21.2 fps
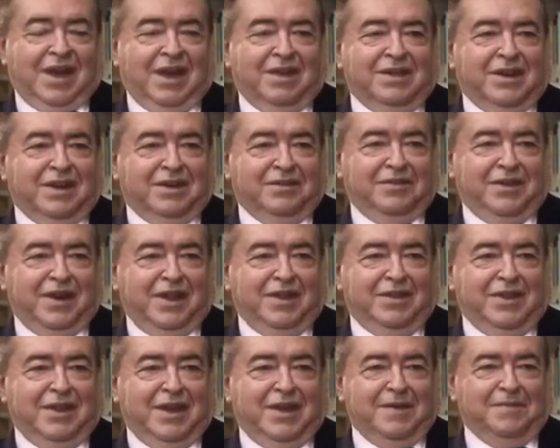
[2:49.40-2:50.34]
que hace
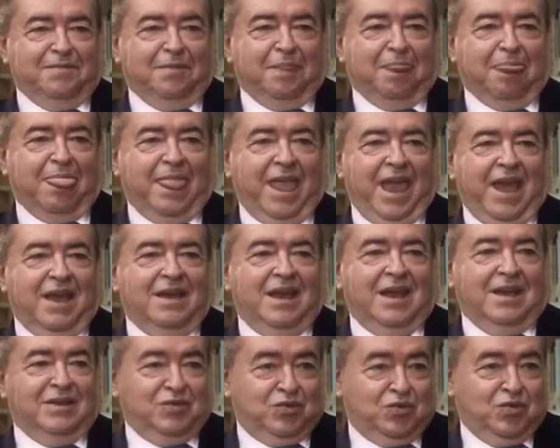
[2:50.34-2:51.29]
referencia,
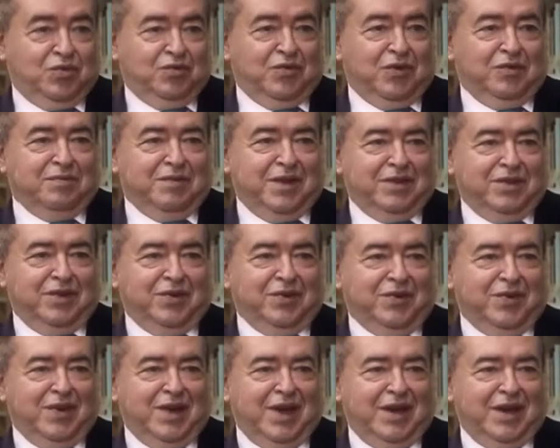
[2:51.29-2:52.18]
en tu formación